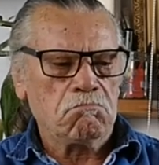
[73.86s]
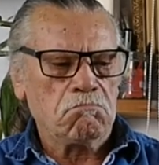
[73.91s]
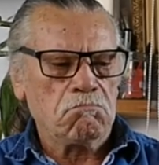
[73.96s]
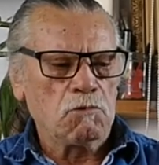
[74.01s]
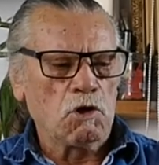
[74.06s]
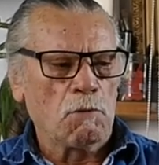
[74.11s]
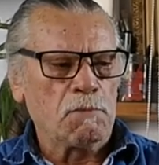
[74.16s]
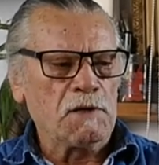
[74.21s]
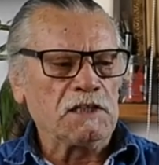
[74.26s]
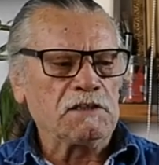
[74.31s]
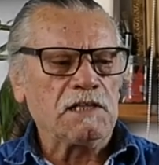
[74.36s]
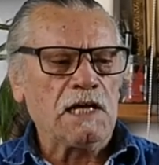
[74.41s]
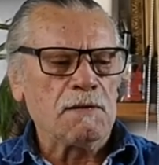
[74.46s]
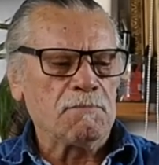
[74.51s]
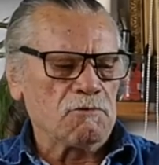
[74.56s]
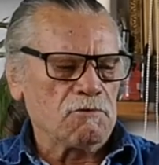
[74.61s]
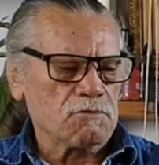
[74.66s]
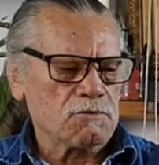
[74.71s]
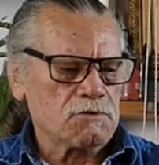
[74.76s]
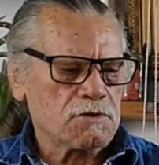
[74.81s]
Lo
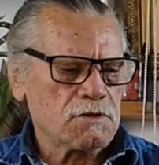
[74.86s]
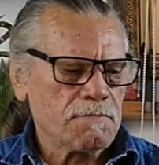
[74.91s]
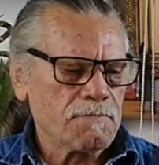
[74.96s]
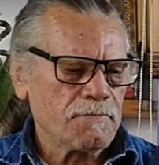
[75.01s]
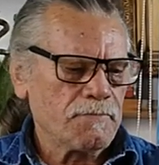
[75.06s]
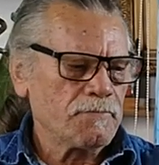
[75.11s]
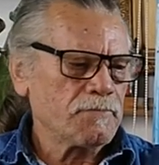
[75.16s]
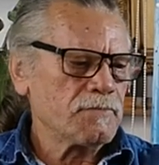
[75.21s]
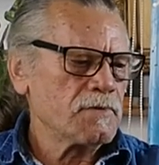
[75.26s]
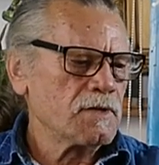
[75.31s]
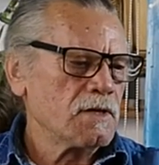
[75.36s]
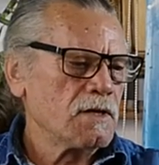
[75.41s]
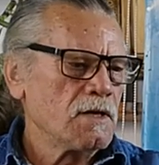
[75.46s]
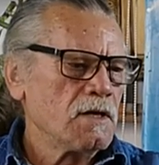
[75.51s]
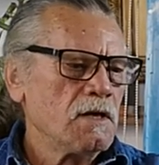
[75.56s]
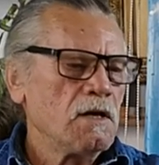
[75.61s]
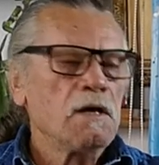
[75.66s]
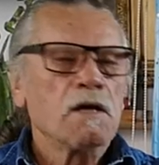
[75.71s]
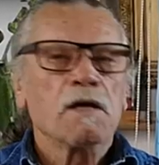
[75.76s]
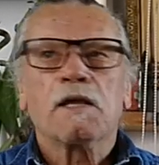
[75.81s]
plantamos.
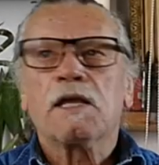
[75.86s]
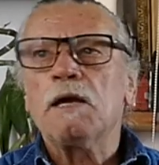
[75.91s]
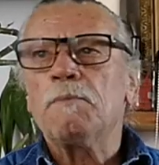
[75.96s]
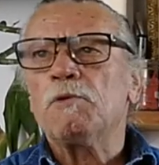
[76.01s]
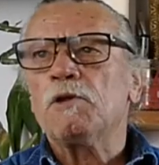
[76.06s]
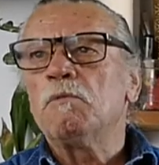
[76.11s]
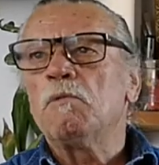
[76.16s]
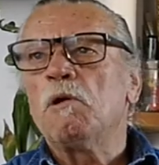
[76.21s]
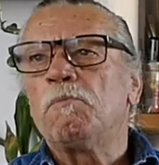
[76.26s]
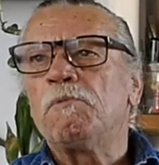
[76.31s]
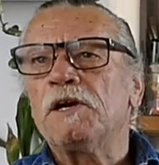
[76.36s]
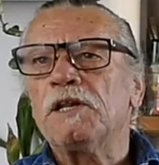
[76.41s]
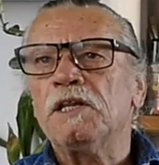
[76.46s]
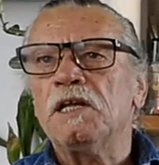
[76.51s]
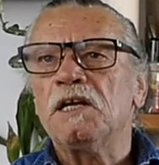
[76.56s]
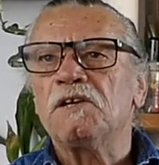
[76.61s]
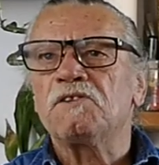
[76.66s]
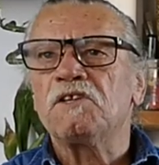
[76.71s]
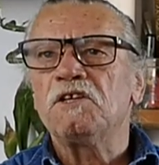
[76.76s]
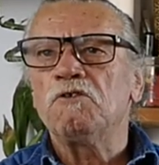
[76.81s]
¿Qué podemos
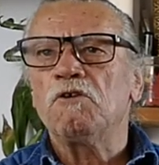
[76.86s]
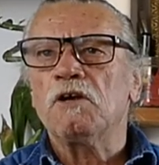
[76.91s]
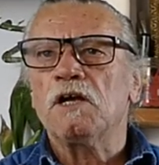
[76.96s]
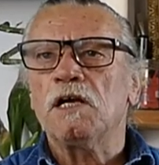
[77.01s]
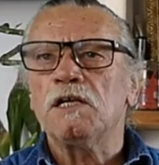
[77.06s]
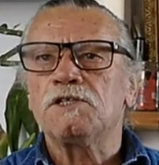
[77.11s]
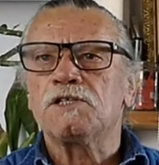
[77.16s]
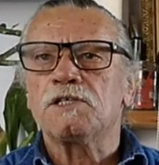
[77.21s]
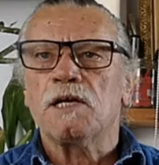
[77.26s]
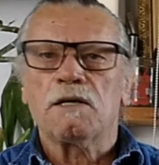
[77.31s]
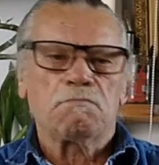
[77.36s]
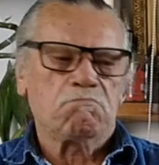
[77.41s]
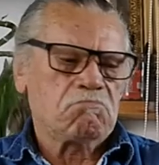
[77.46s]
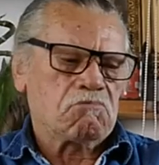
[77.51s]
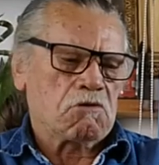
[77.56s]
perder si no engancha?